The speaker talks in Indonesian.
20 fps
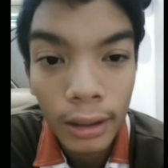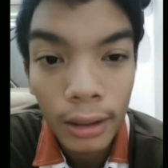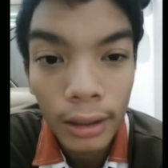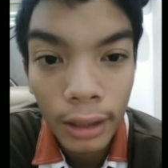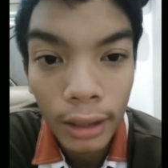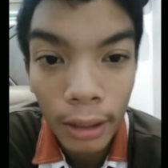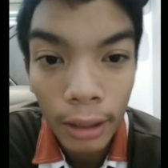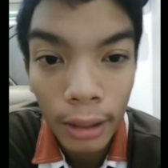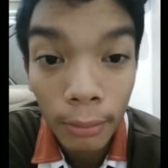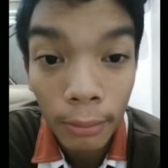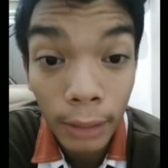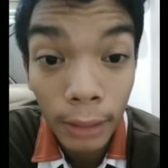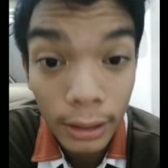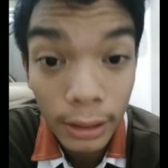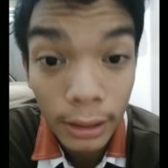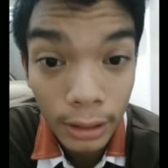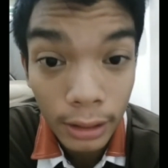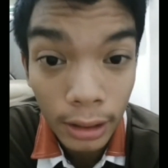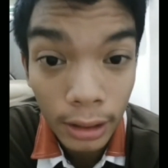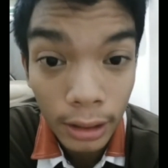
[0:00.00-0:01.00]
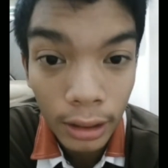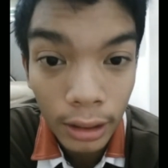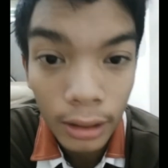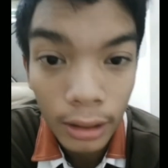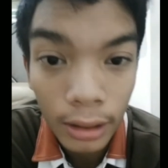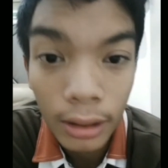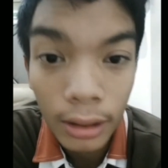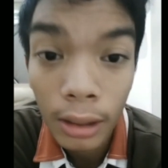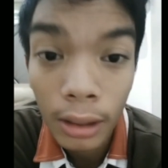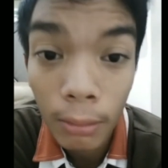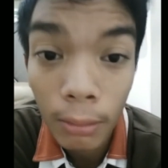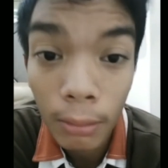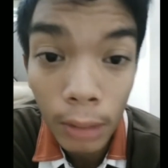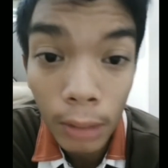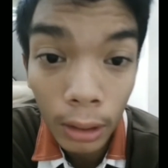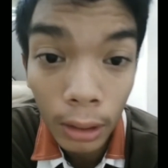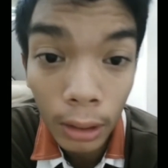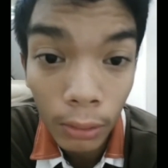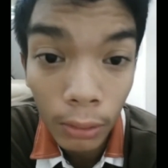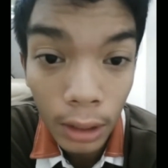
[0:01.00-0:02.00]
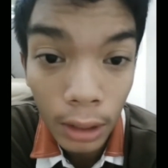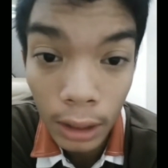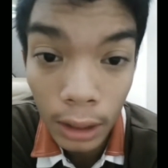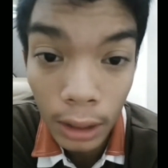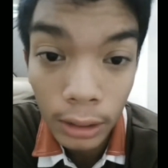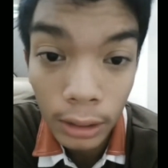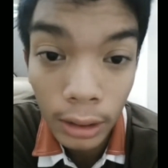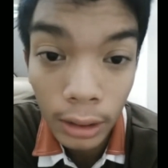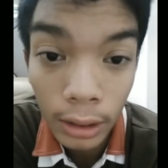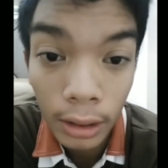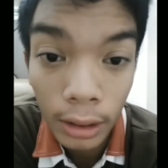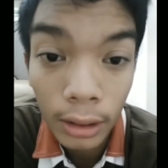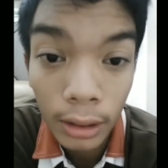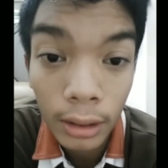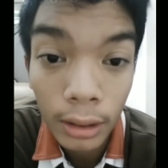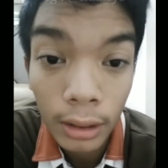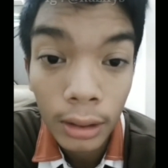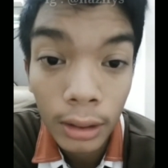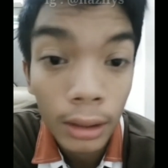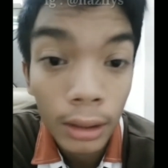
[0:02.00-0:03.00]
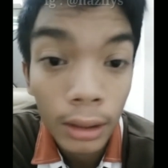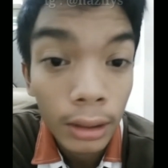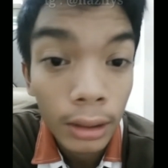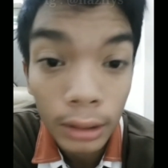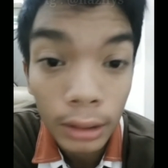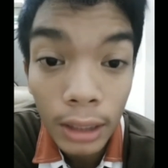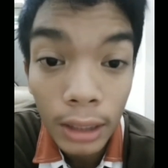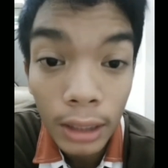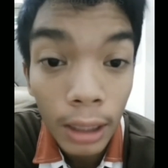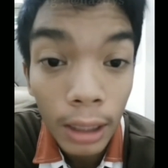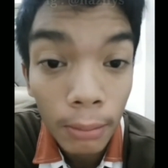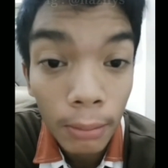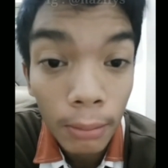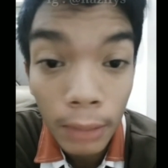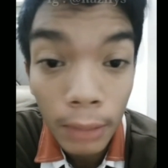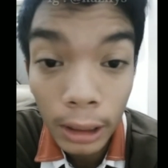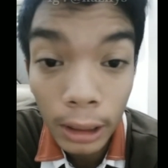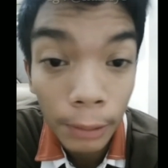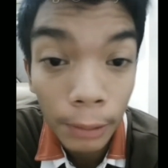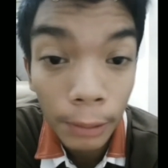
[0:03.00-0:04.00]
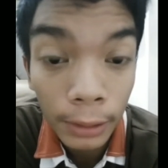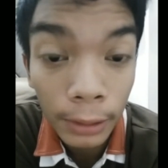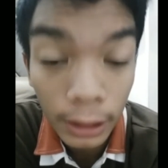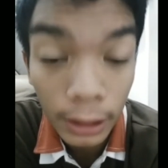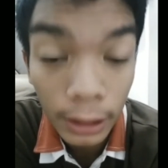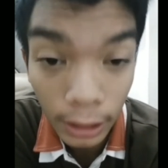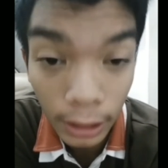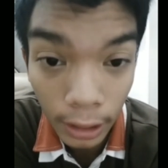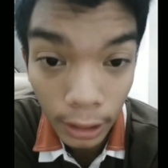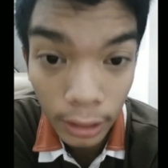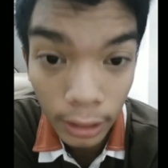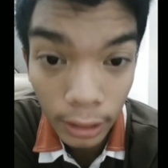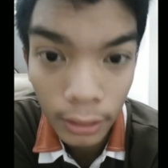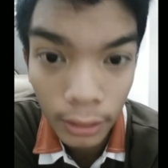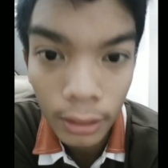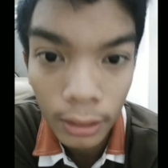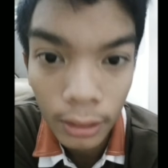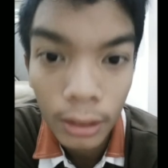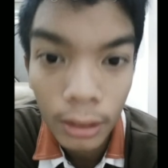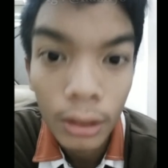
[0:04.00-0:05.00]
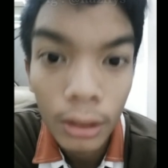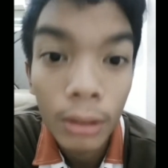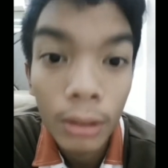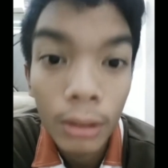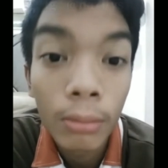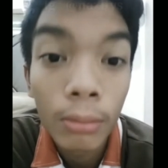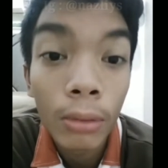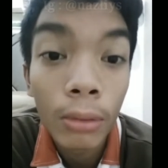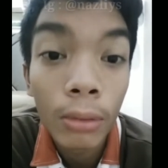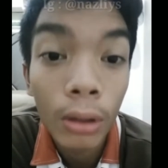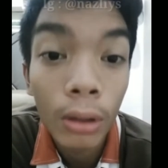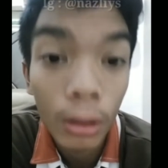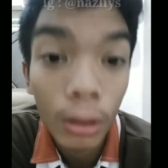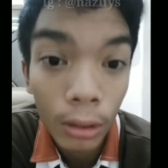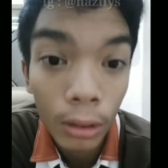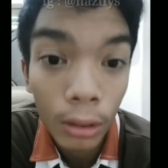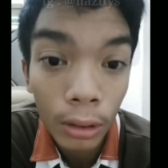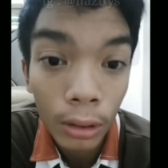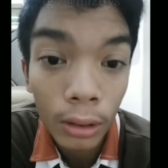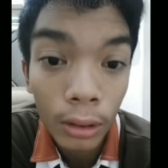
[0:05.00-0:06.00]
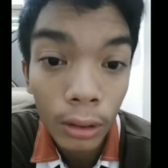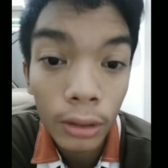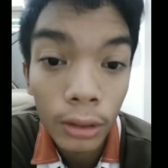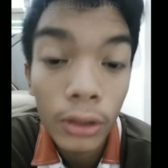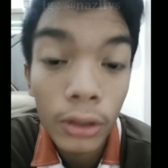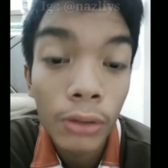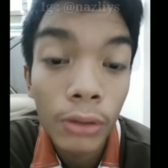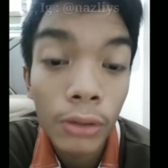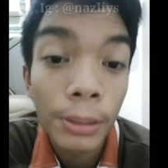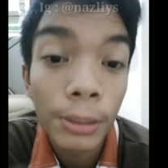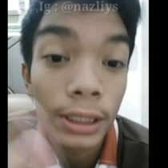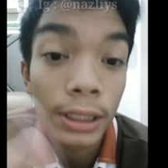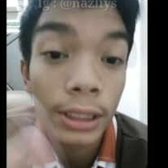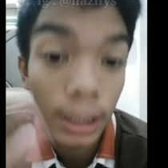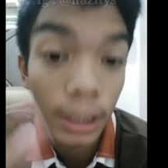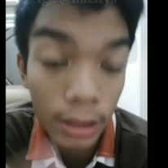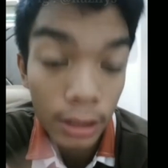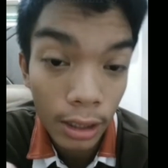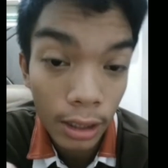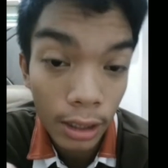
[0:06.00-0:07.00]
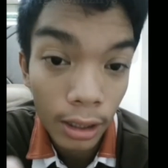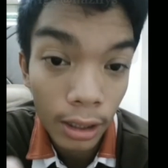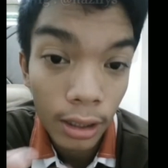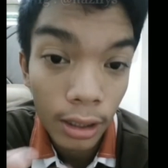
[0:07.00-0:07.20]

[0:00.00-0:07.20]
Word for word: yang masih berkeluaran yang tidak berkepentingan. Mohon di rumah saja.